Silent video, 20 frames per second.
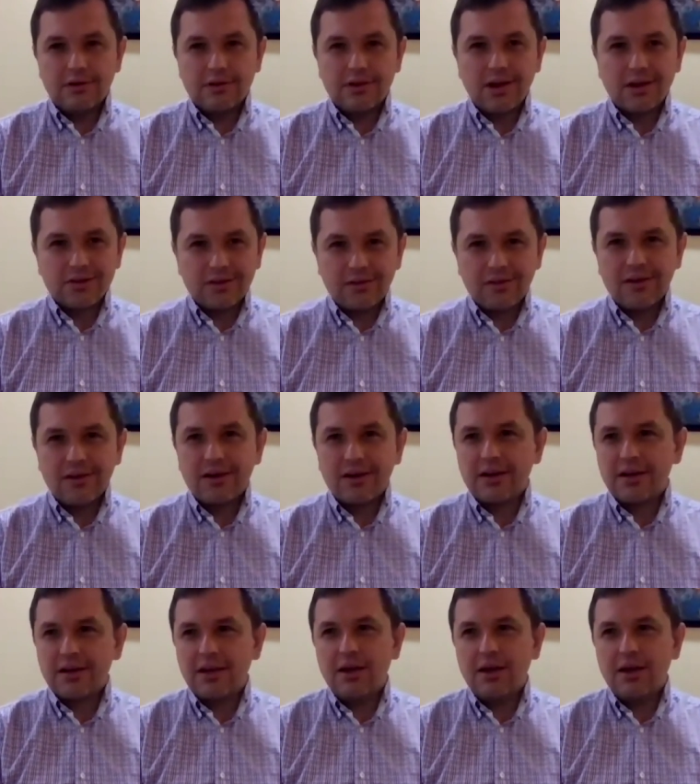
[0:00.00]
cartésien
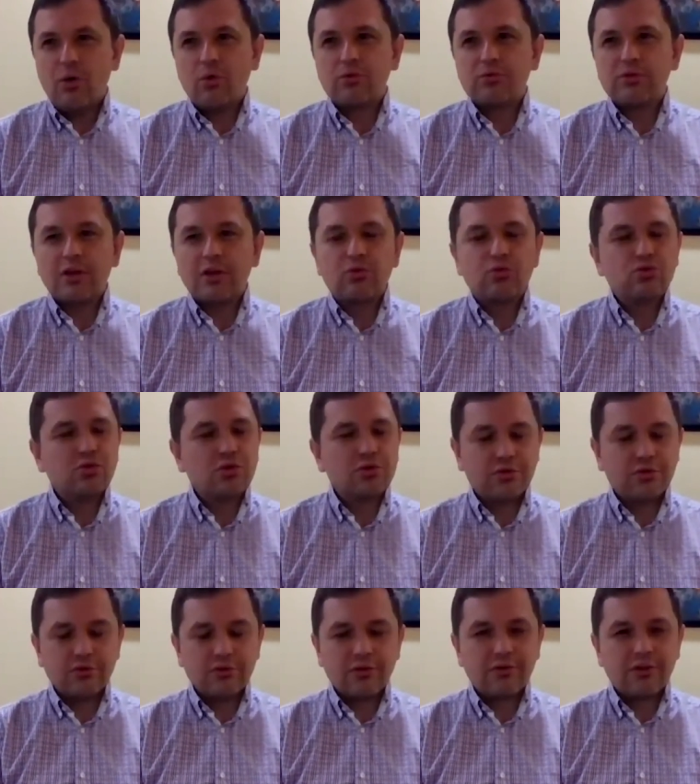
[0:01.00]
et on a toujours
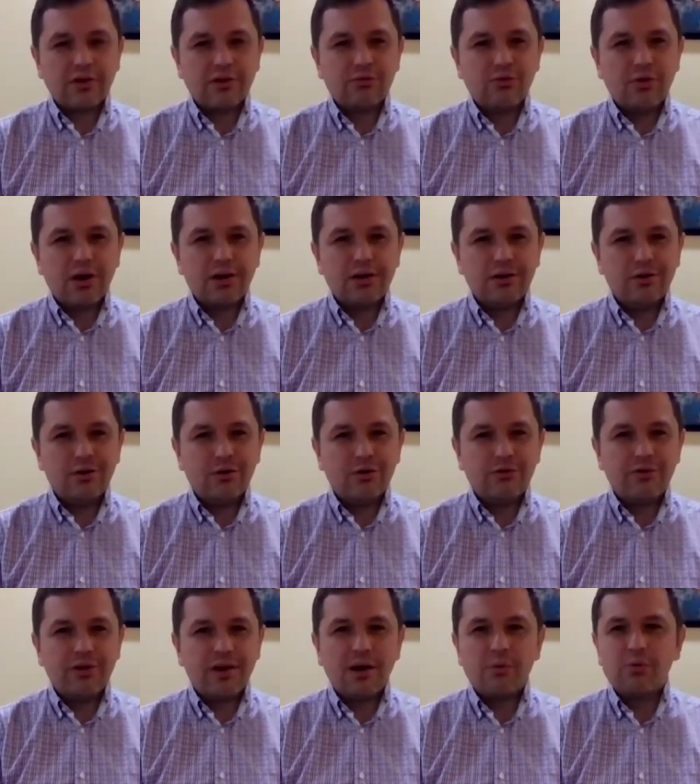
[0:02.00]
tendance à voir le
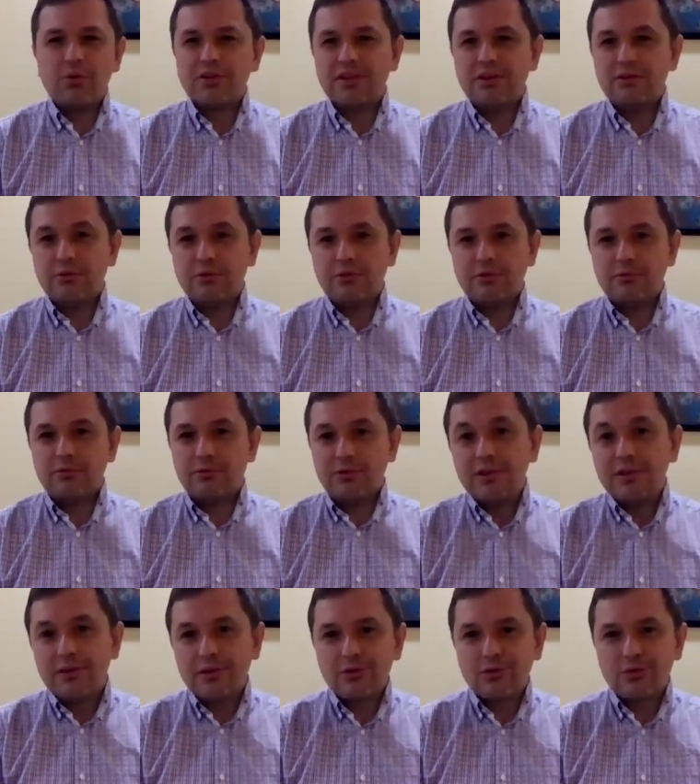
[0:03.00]
verre à moitié
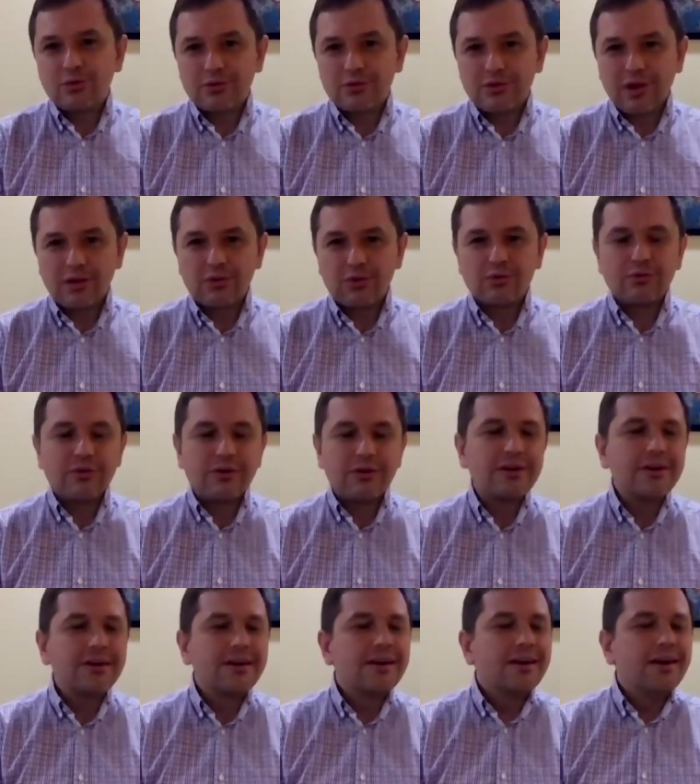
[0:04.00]
vide, très souvent.